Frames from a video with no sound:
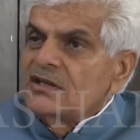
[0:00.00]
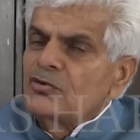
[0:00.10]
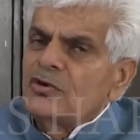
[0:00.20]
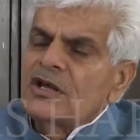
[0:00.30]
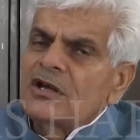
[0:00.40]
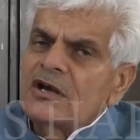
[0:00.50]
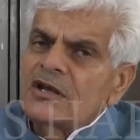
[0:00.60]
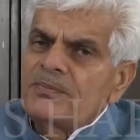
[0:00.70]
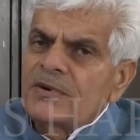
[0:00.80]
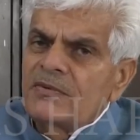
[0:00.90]
इन्होंने कहा
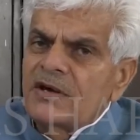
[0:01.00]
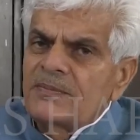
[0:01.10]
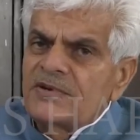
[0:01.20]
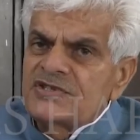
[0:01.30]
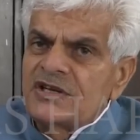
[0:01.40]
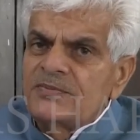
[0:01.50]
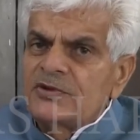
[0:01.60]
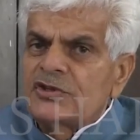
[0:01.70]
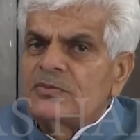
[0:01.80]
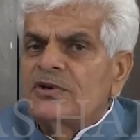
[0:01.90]
कि परिवार पहचान
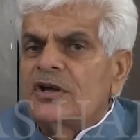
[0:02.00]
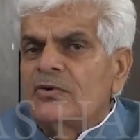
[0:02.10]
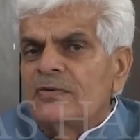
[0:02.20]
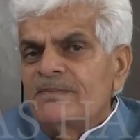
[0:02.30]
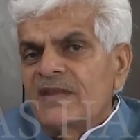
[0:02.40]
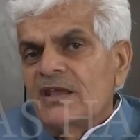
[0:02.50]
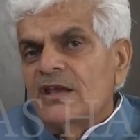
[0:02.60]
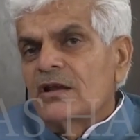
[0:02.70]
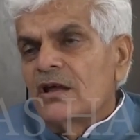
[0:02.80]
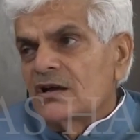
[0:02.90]
पत्र बनाओ
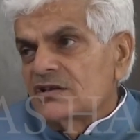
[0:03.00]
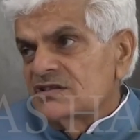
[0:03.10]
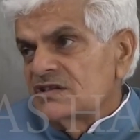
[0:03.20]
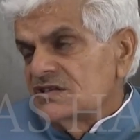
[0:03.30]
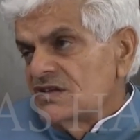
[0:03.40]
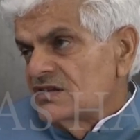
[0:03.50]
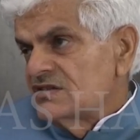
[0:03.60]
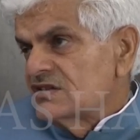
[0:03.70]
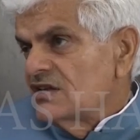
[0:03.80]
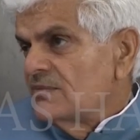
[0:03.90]
एक लाख अस्सी हज़ार
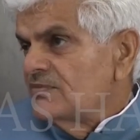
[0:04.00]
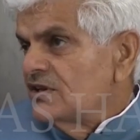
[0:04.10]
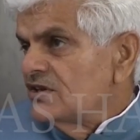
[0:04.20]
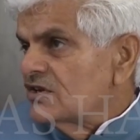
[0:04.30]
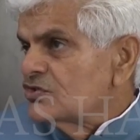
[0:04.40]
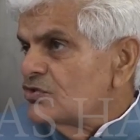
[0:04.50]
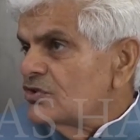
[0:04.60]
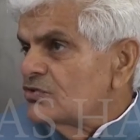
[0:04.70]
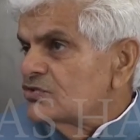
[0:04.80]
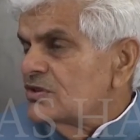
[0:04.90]
जिसकी आमदनी दर्ज
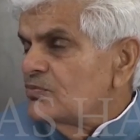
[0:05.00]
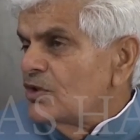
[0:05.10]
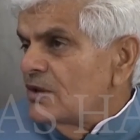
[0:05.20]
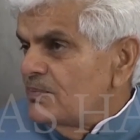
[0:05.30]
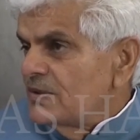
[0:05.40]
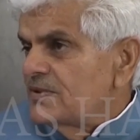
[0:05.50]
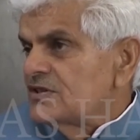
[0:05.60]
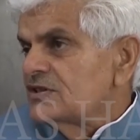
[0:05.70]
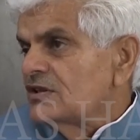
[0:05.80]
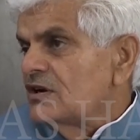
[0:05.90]
होगी उसकी बुढ़ापा
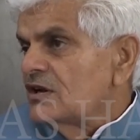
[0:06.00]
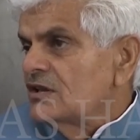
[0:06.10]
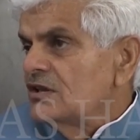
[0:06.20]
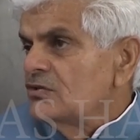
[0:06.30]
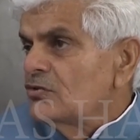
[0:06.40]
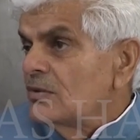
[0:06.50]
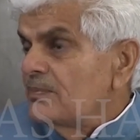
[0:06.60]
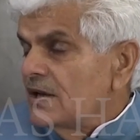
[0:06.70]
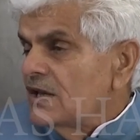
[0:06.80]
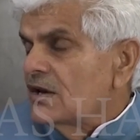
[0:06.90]
पेंशन काट दी इन्होंने
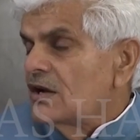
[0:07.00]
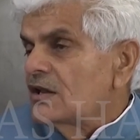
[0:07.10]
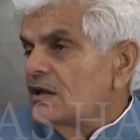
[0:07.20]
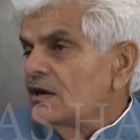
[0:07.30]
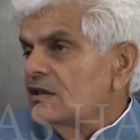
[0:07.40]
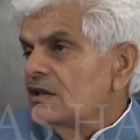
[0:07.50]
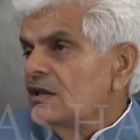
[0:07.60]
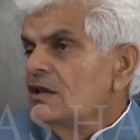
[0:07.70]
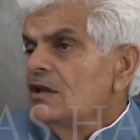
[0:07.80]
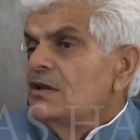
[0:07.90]
पीले कार्ड काट
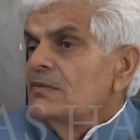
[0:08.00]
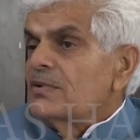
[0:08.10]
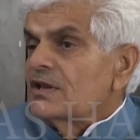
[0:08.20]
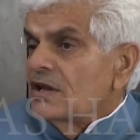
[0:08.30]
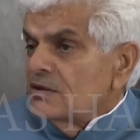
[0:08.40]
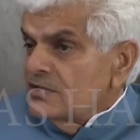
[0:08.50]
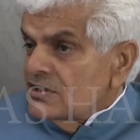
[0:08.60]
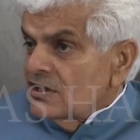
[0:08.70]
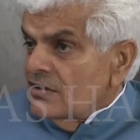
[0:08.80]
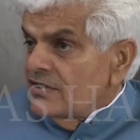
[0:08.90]
दिए
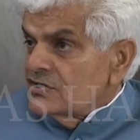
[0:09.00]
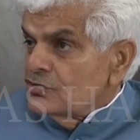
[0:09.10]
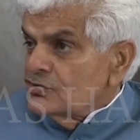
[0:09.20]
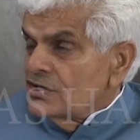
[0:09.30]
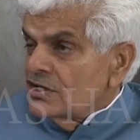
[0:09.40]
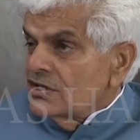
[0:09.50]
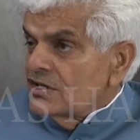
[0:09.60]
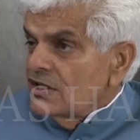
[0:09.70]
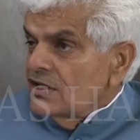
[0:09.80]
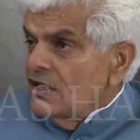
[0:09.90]
प्रधानमंत्री आवास योजना के
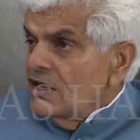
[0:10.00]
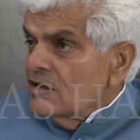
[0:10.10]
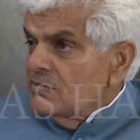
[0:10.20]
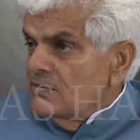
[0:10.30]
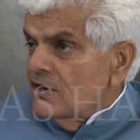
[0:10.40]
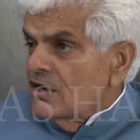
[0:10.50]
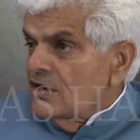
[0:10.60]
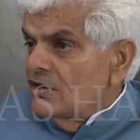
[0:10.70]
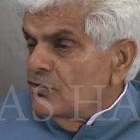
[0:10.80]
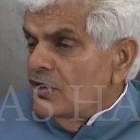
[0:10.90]
तहत एक भी
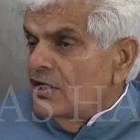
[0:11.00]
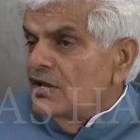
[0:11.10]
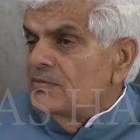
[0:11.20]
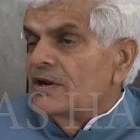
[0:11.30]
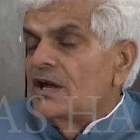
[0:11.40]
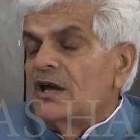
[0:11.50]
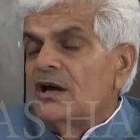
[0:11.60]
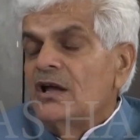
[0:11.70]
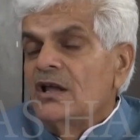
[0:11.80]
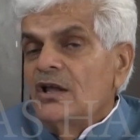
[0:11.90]
मकान इन्होंने नहीं
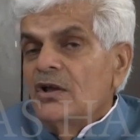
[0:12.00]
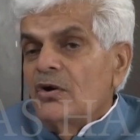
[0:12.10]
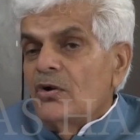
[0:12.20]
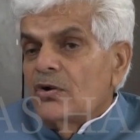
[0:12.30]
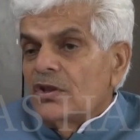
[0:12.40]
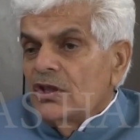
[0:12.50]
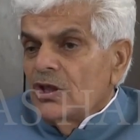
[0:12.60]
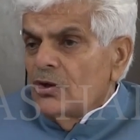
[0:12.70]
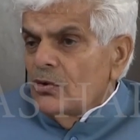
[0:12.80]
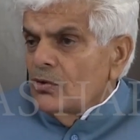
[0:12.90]
बनाया और
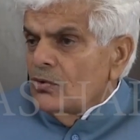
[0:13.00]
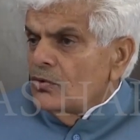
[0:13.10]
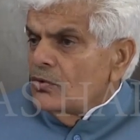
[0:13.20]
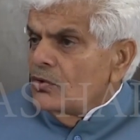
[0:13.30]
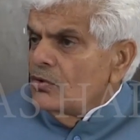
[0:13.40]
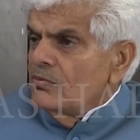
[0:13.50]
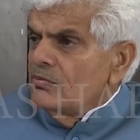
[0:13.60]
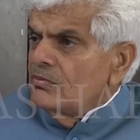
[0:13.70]
ये लोगों को